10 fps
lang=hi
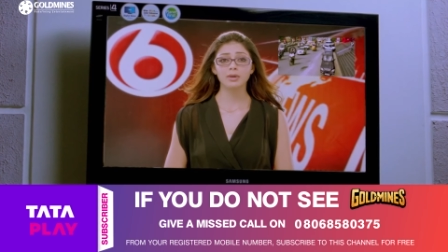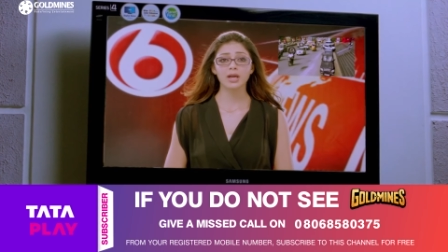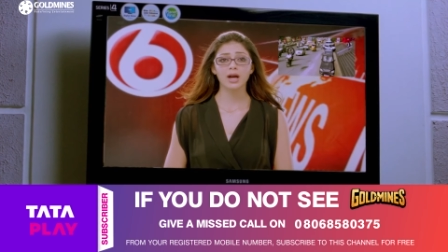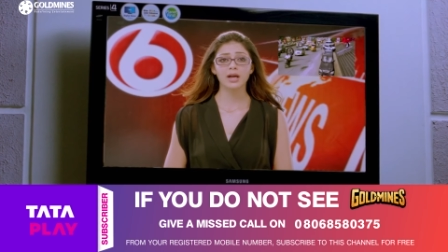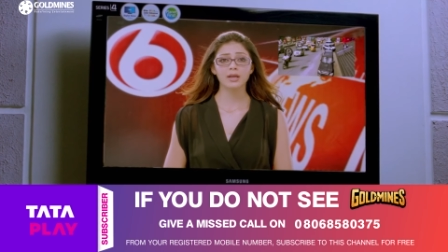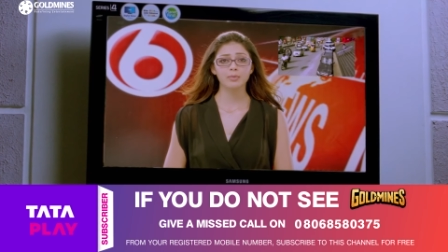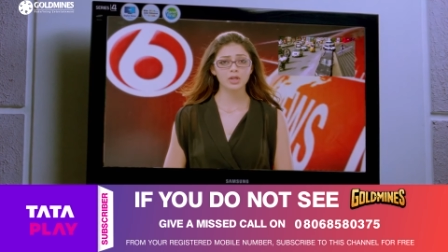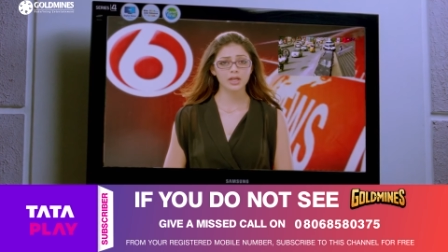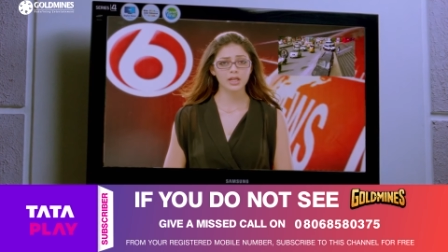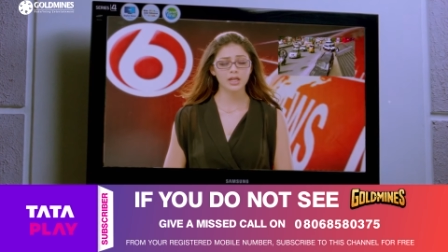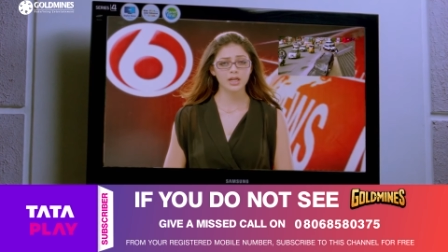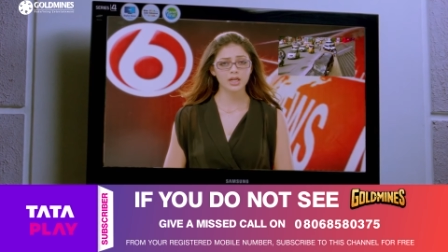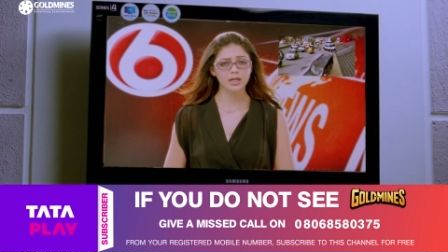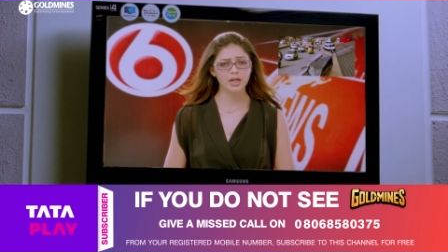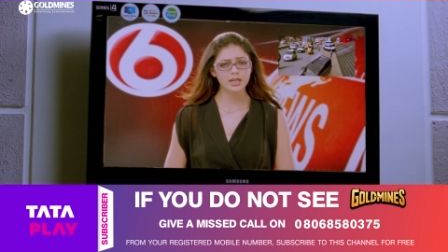अगर इस बात का
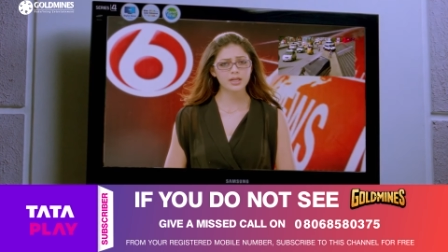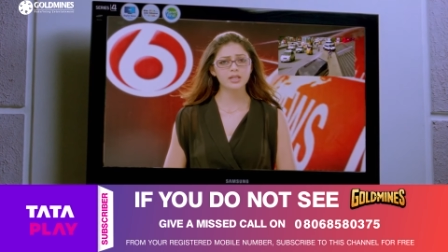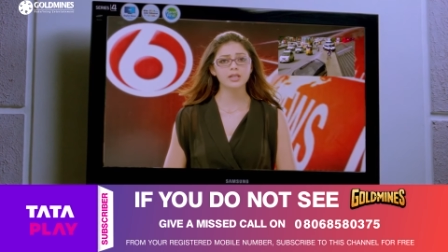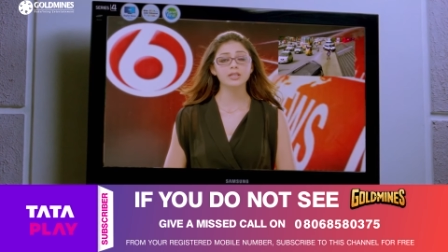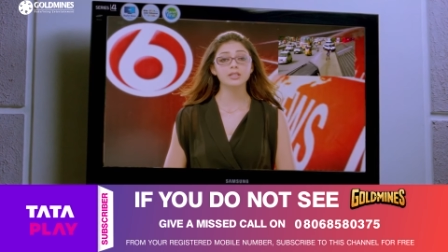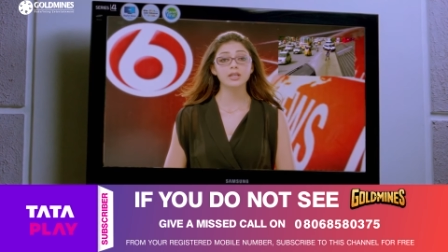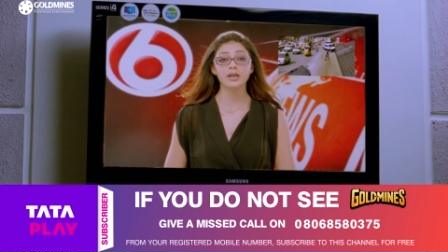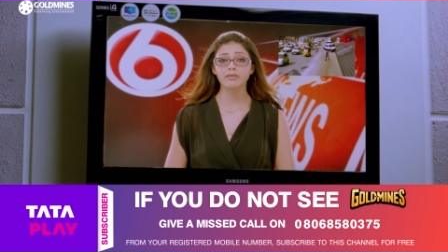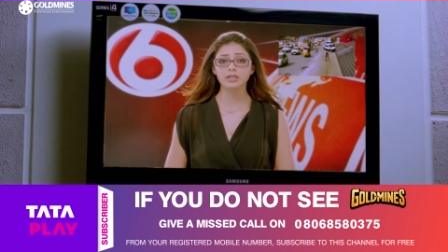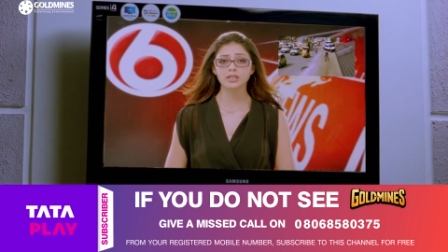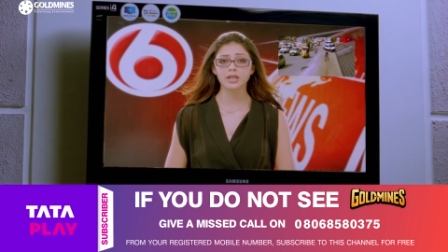खुलासा नहीं होगा तो लोगों का